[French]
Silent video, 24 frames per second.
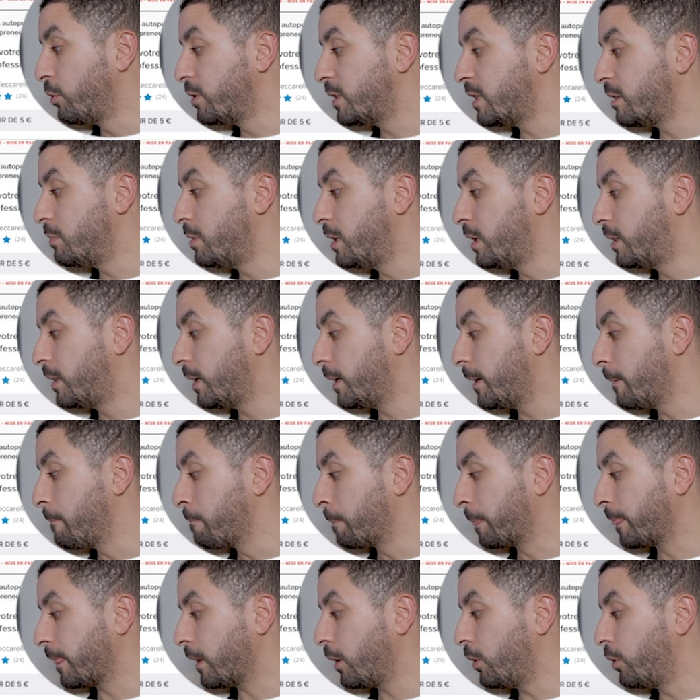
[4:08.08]
possibilité
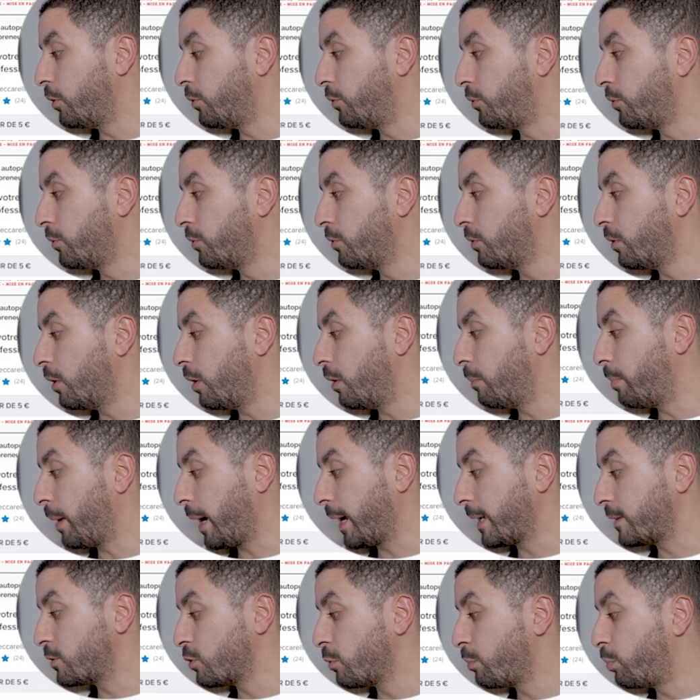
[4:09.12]
de, euh,
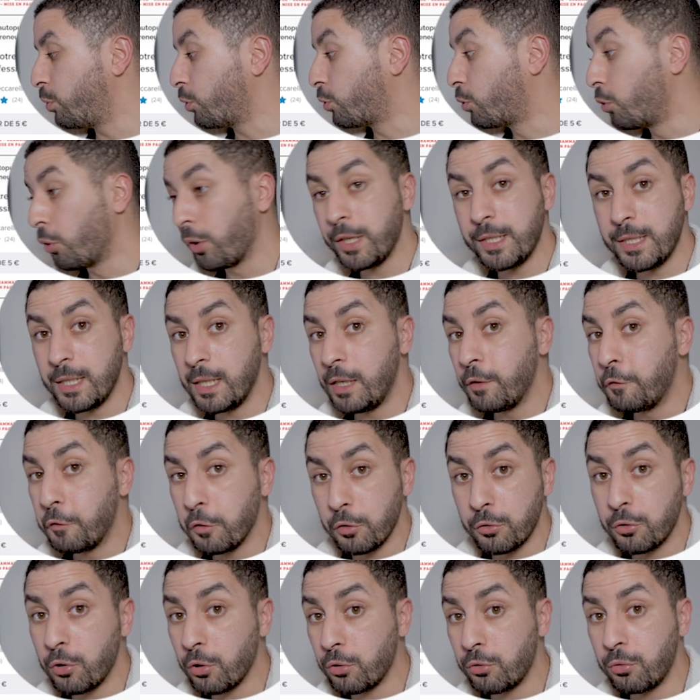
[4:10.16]
par exemple, corriger les
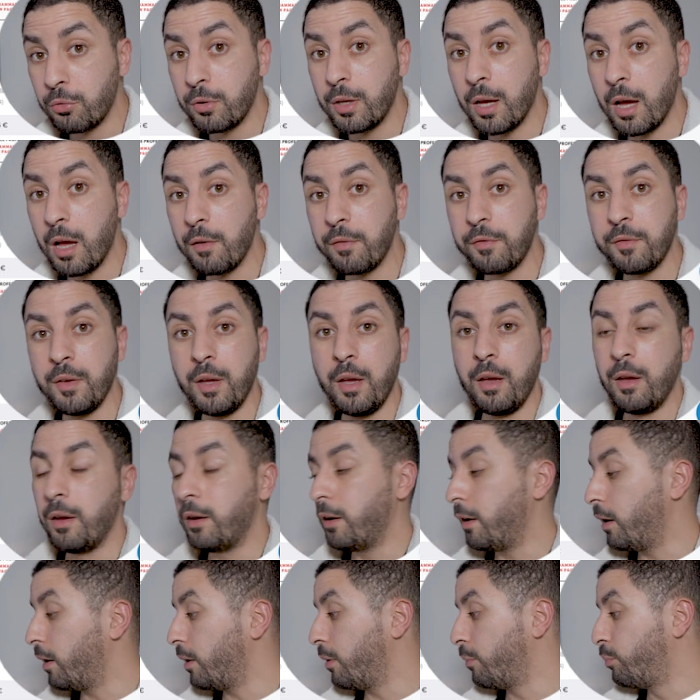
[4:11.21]
fautes d'orthographe
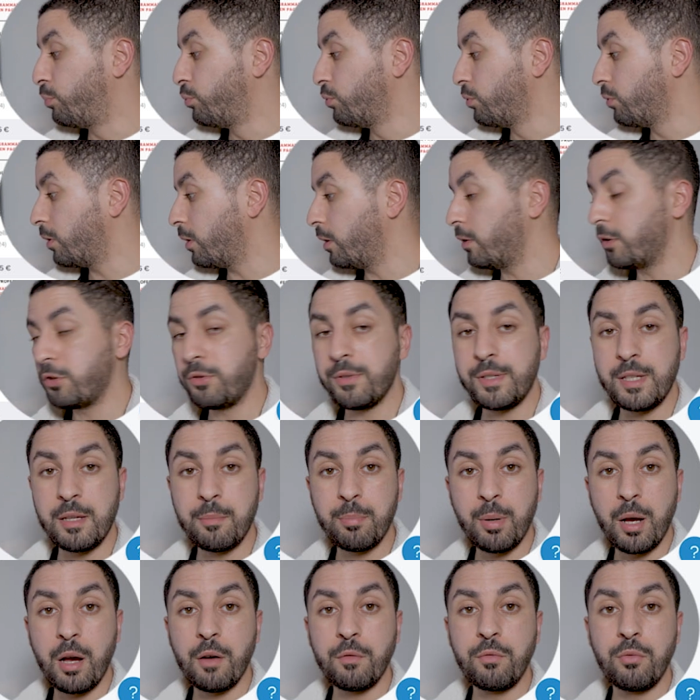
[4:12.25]
euh, pour, euh, je sais
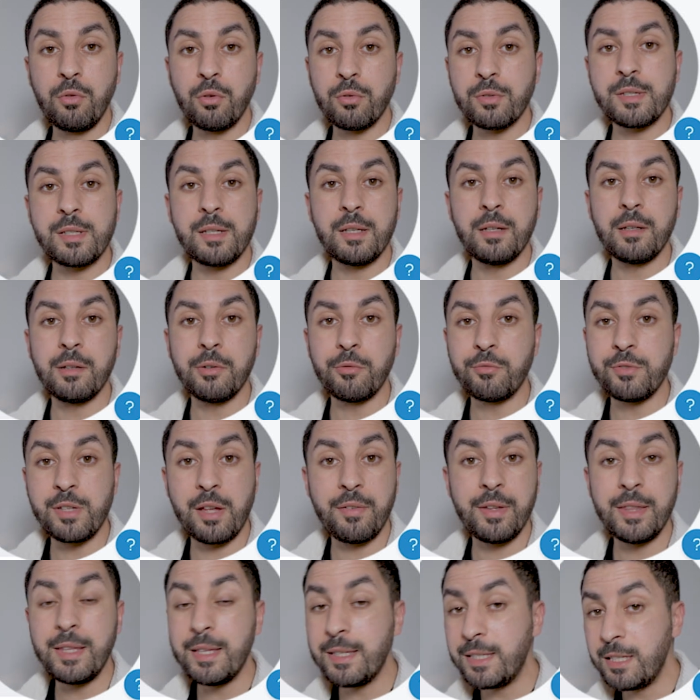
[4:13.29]
pas, vous lancer, vous
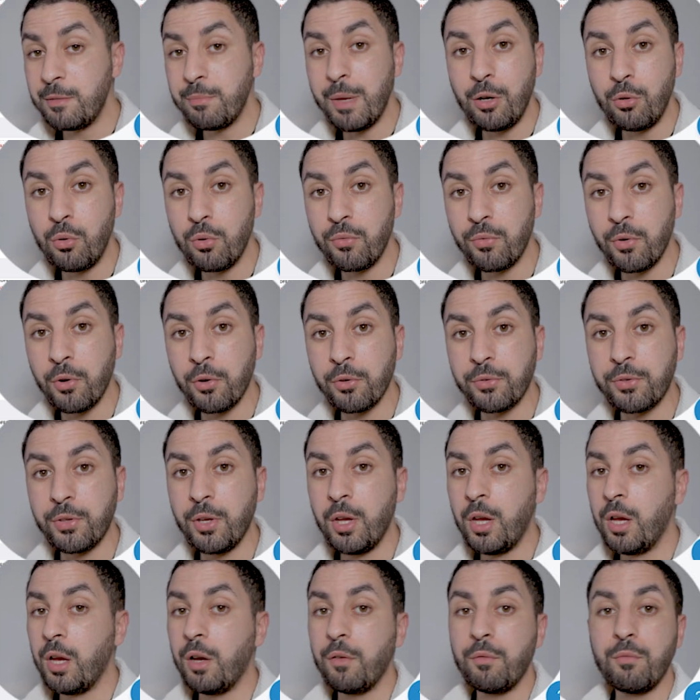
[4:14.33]
avez des emails de vente,
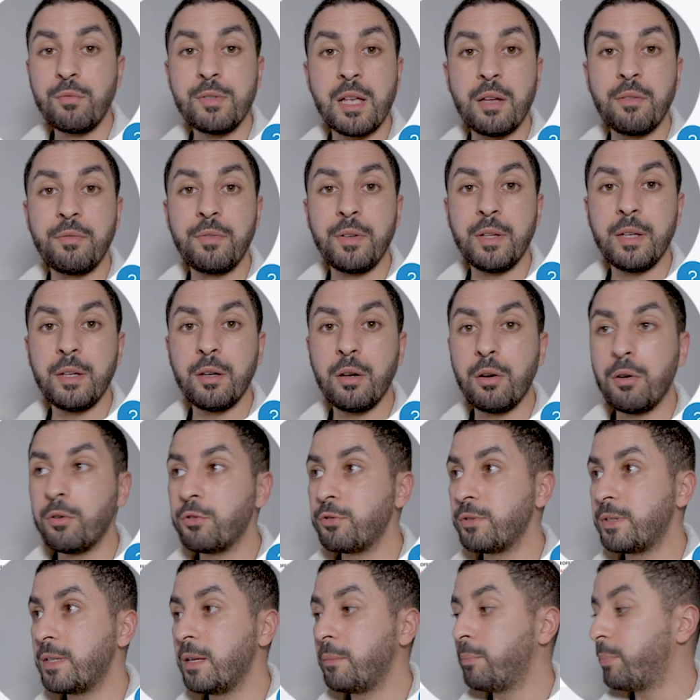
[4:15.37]
vous avez,
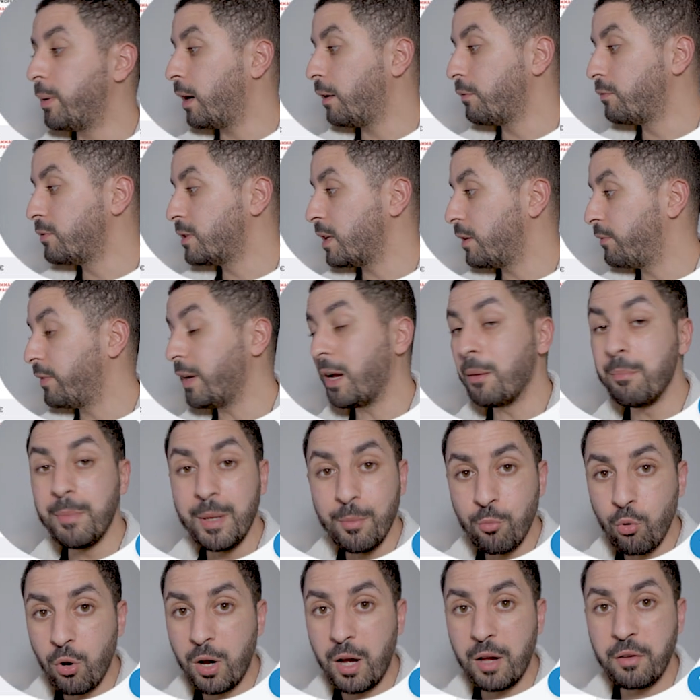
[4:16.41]
je sais pas, vous avez un
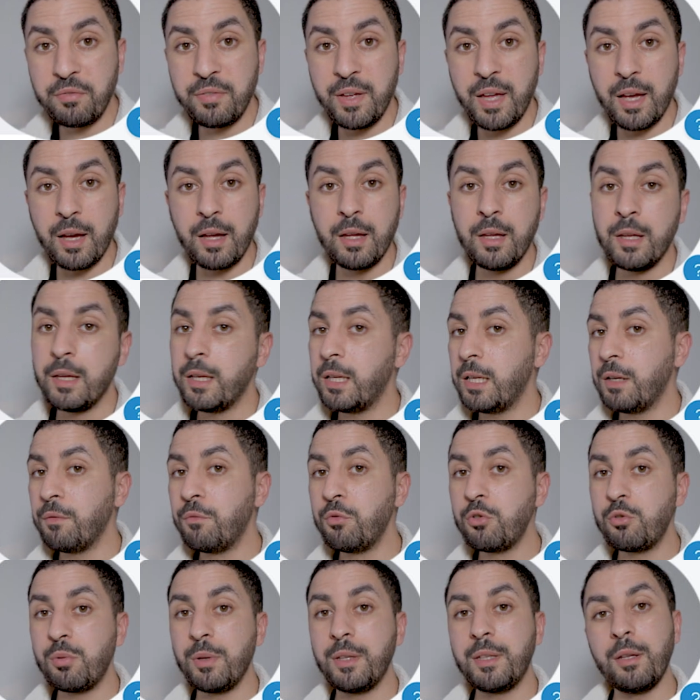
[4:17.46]
mémoire à faire et
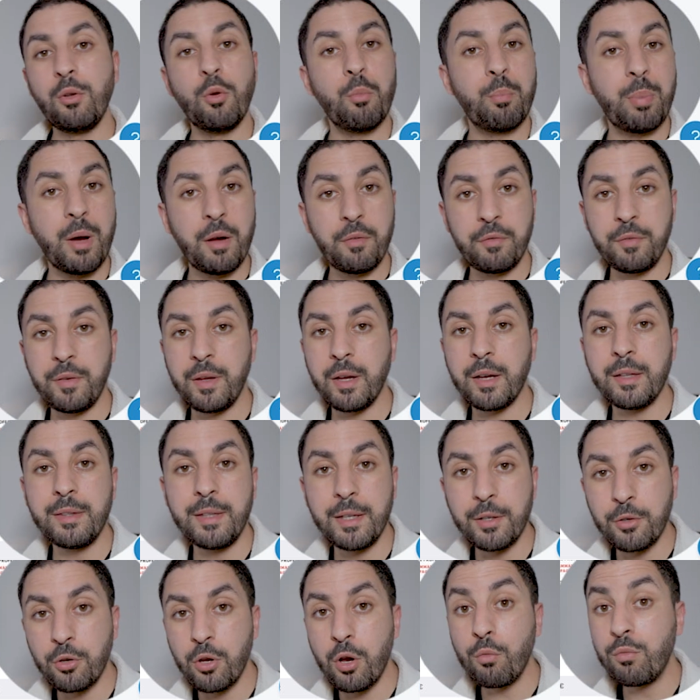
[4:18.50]
vous souhaitez ne pas faire
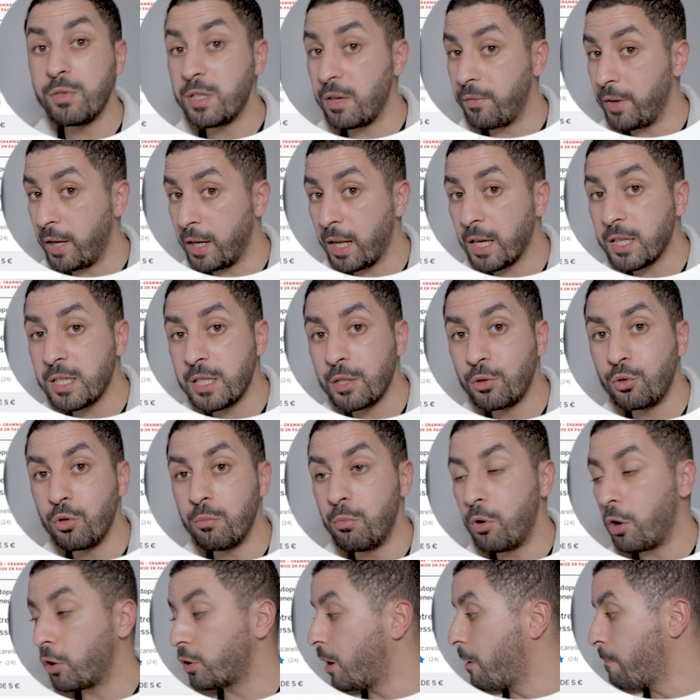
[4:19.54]
d'erreur, vous avez un article de
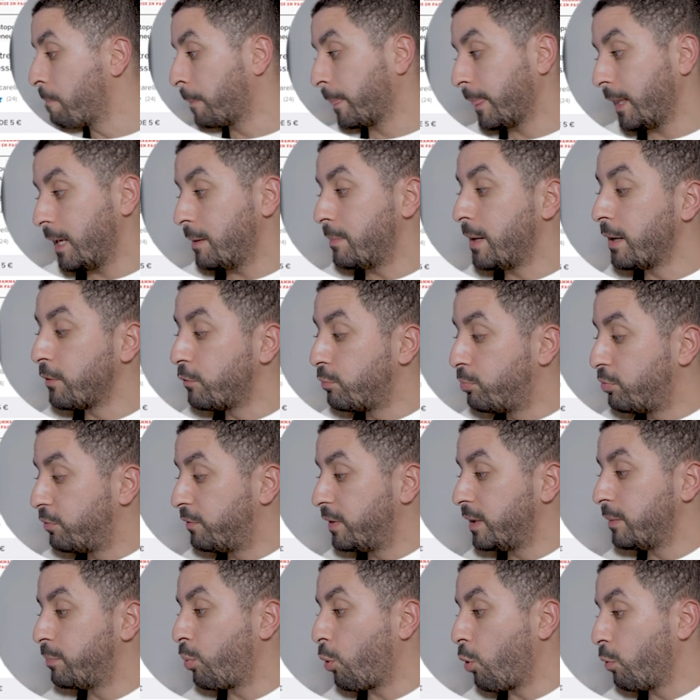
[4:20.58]
blog, eh bien, vous
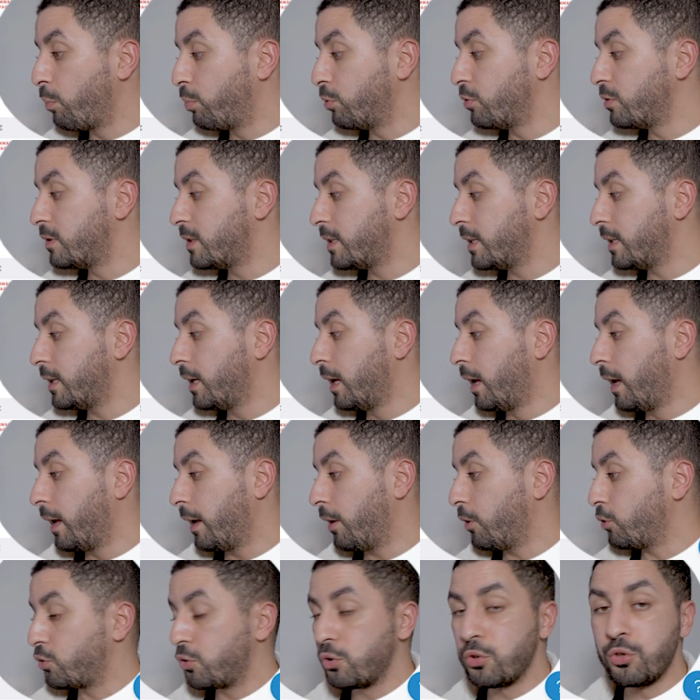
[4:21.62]
pouvez proposer
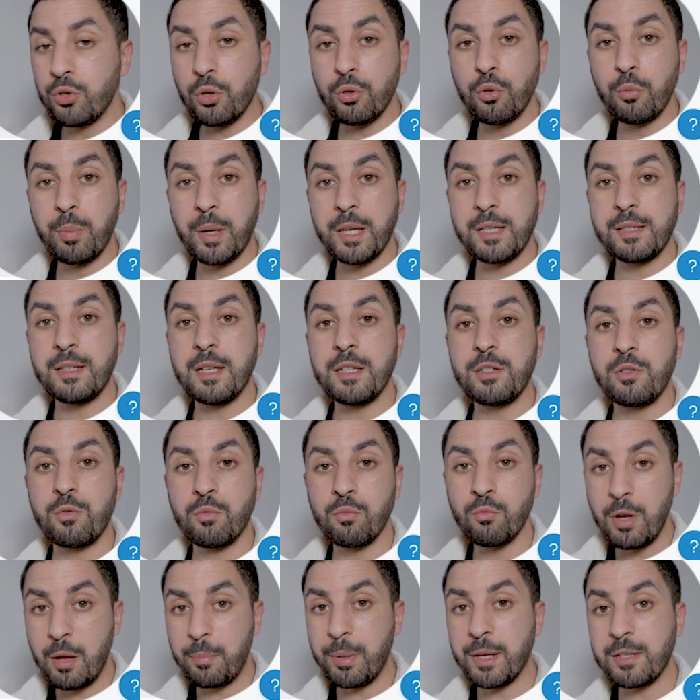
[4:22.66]
ce genre de
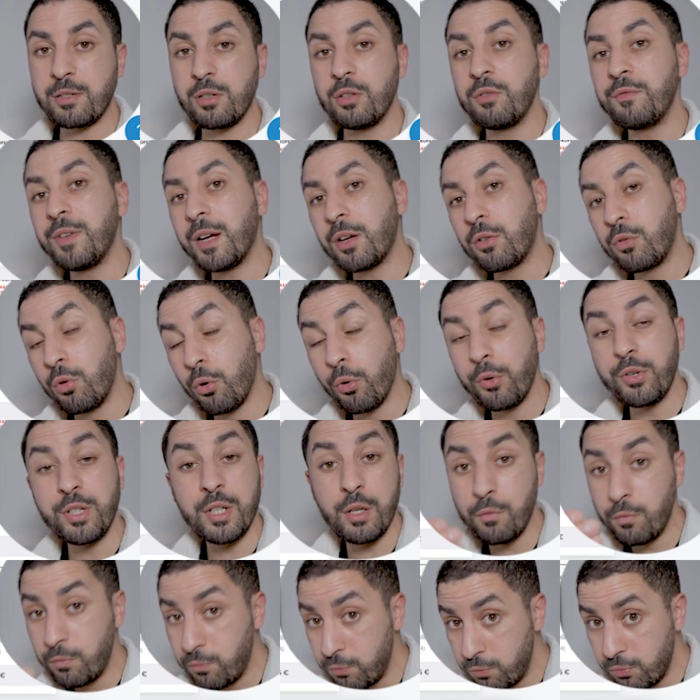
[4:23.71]
prestation où la personne va
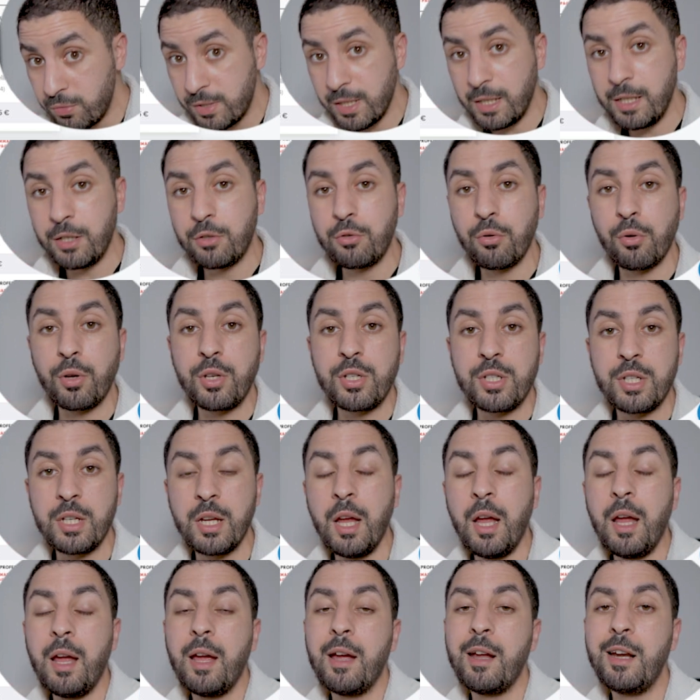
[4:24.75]
corriger, vous allez corriger
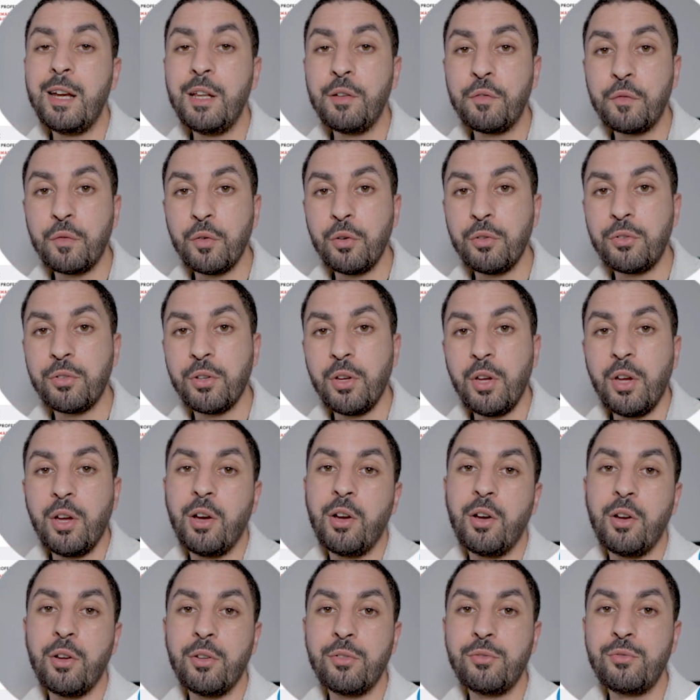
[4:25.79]
les fautes
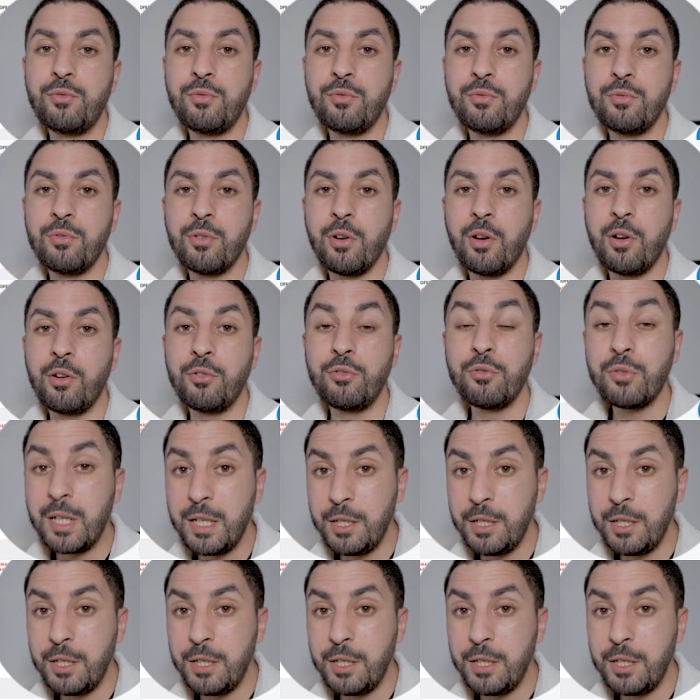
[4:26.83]
du, du